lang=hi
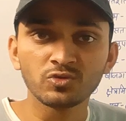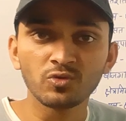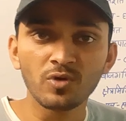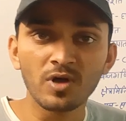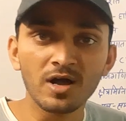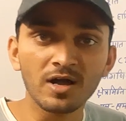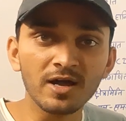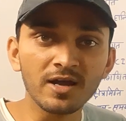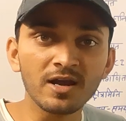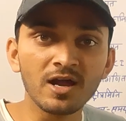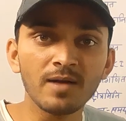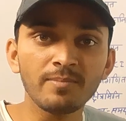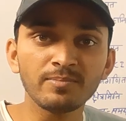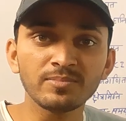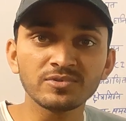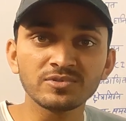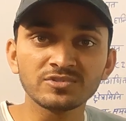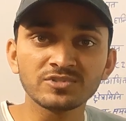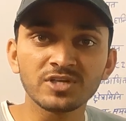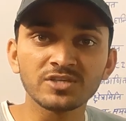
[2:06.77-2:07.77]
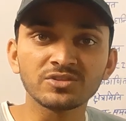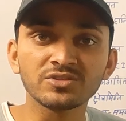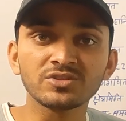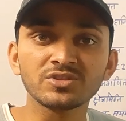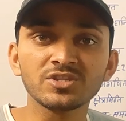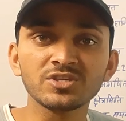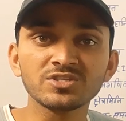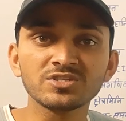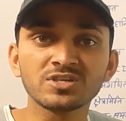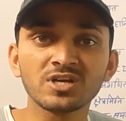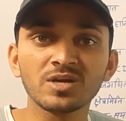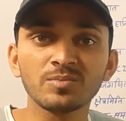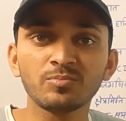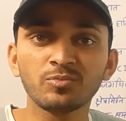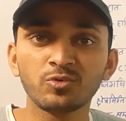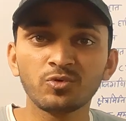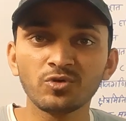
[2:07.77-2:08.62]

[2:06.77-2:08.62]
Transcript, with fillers: तो अगर आप छत्तीसगढ़